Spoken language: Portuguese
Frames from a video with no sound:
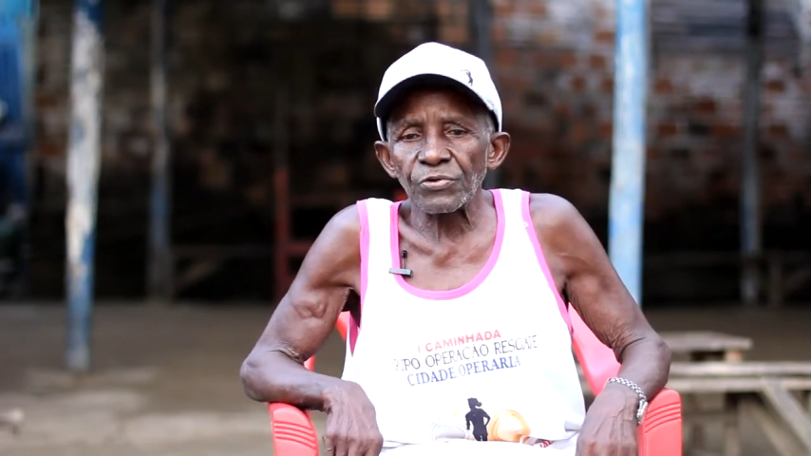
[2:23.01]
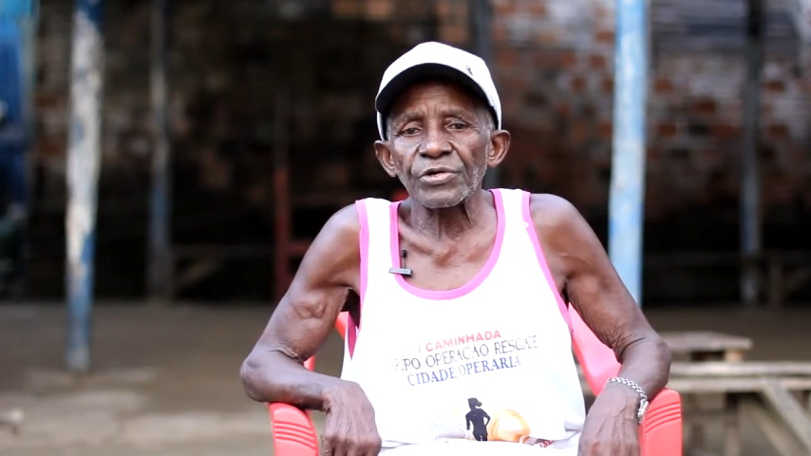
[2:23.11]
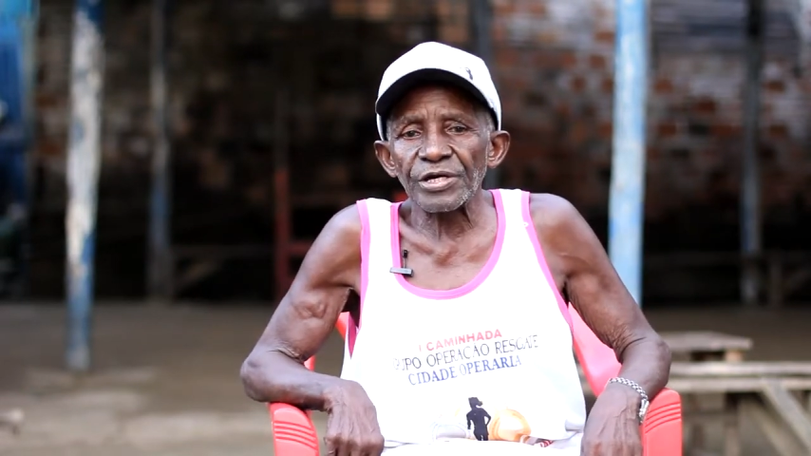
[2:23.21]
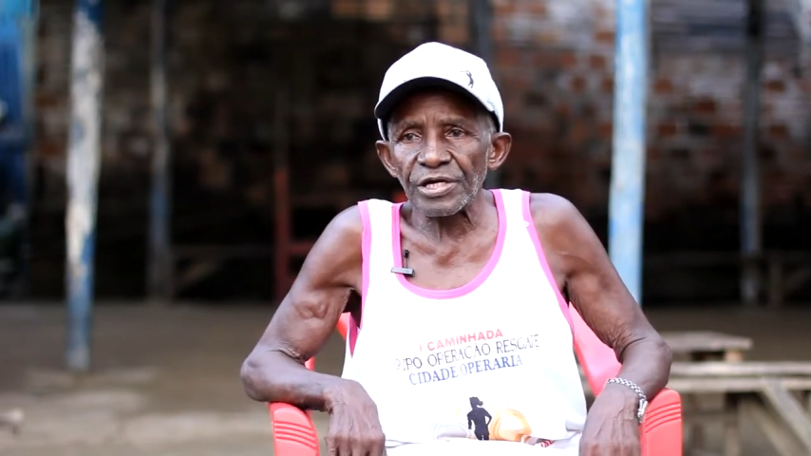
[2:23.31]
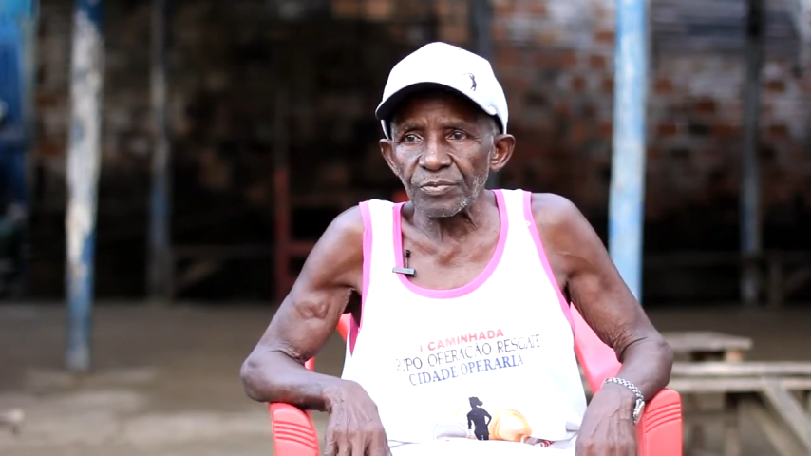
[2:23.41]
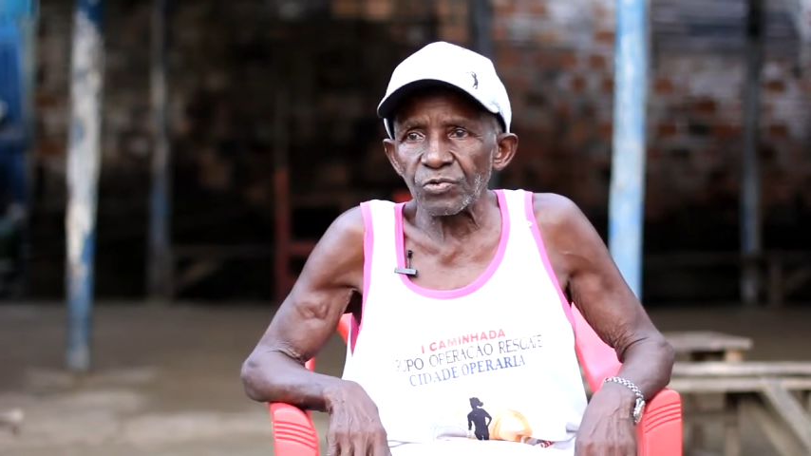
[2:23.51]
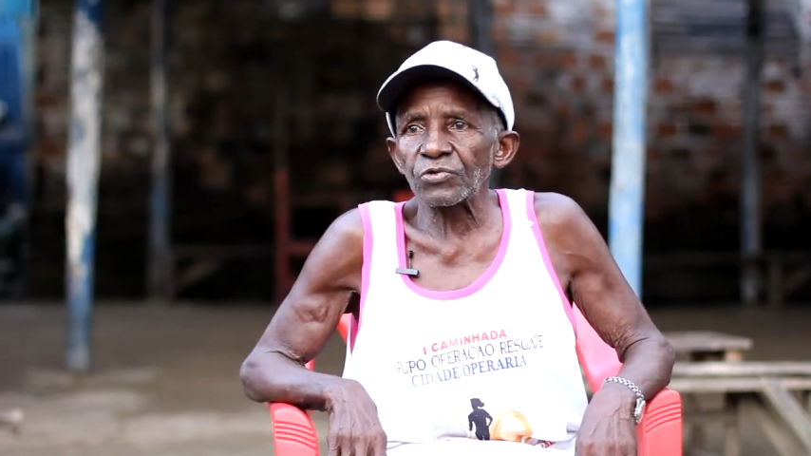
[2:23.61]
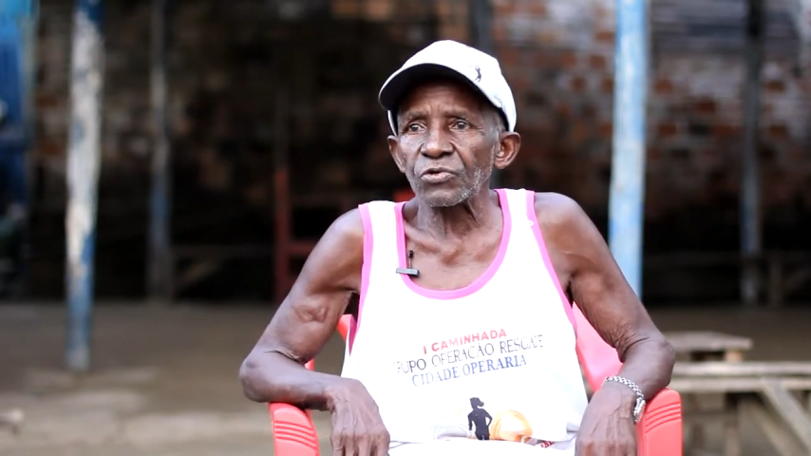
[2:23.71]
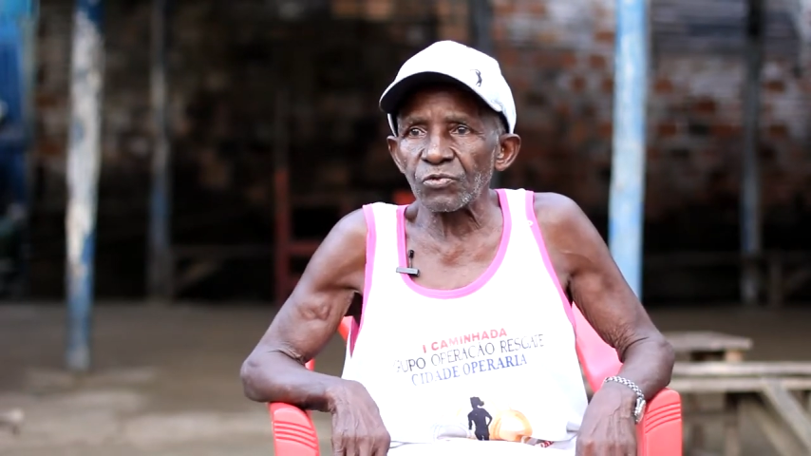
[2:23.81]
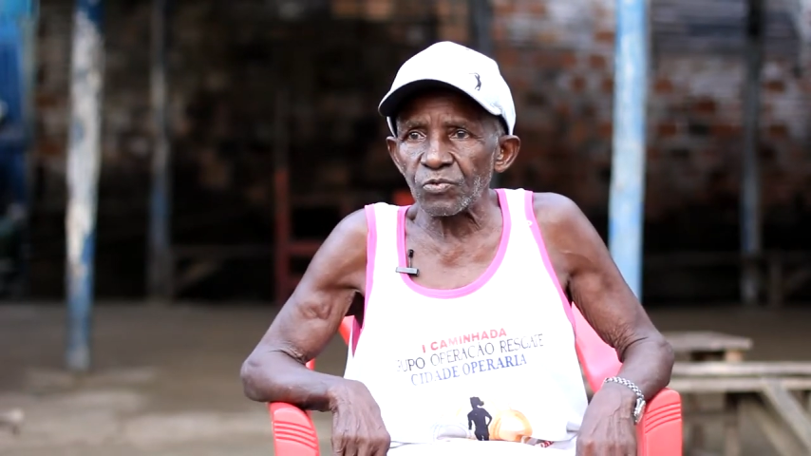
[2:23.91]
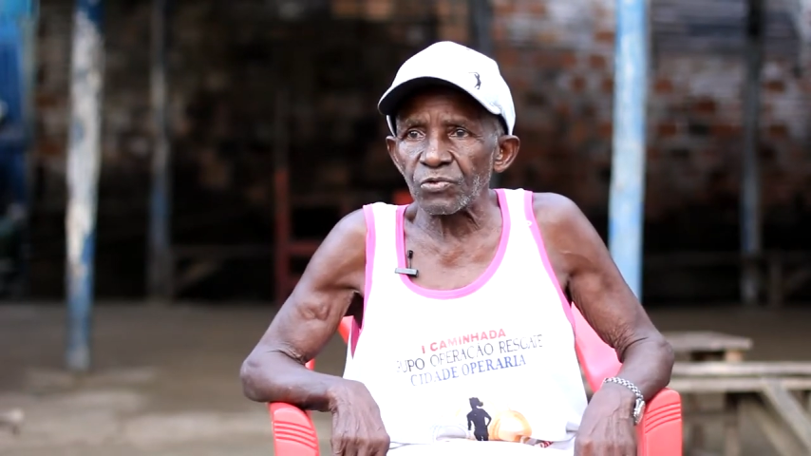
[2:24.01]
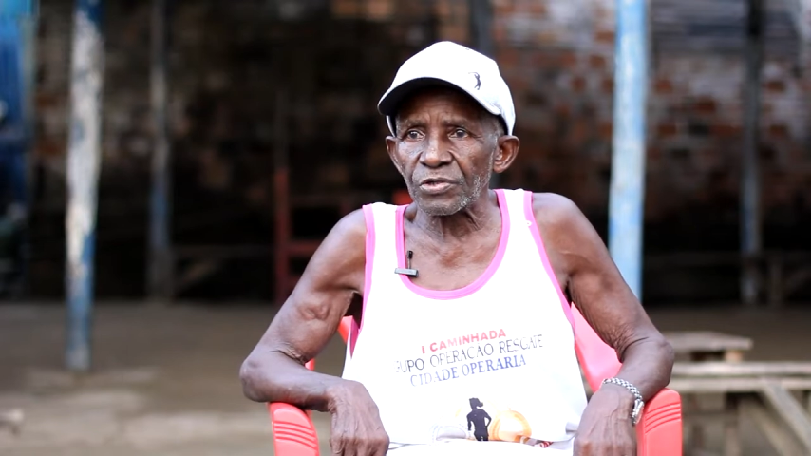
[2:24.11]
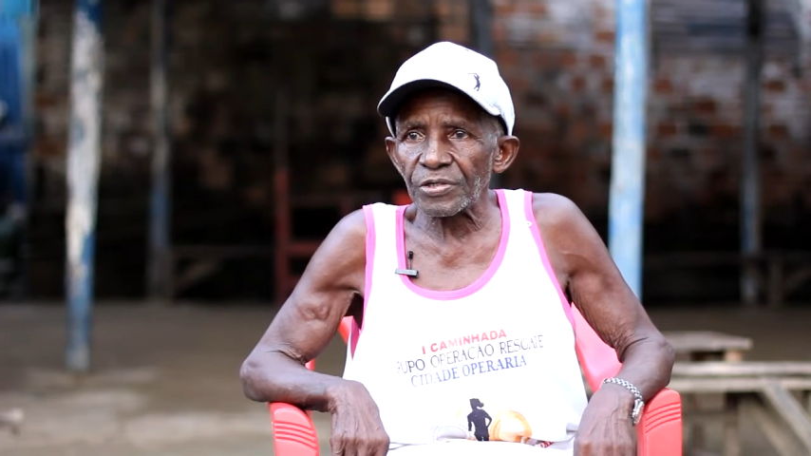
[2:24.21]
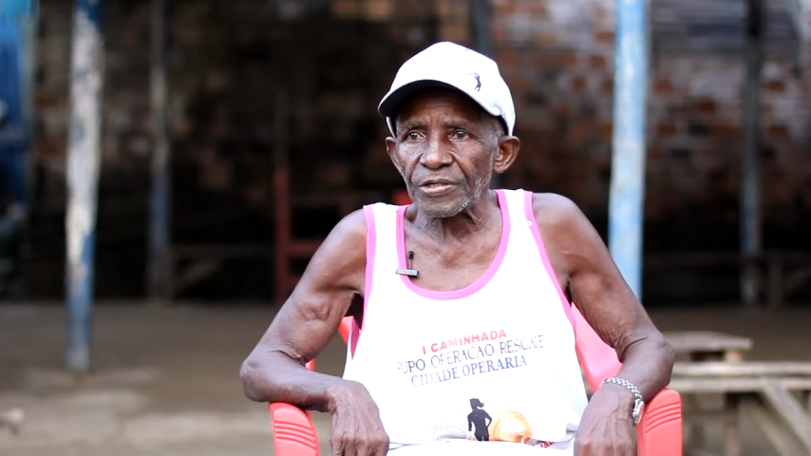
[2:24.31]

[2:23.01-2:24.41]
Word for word: e aí botou o muro.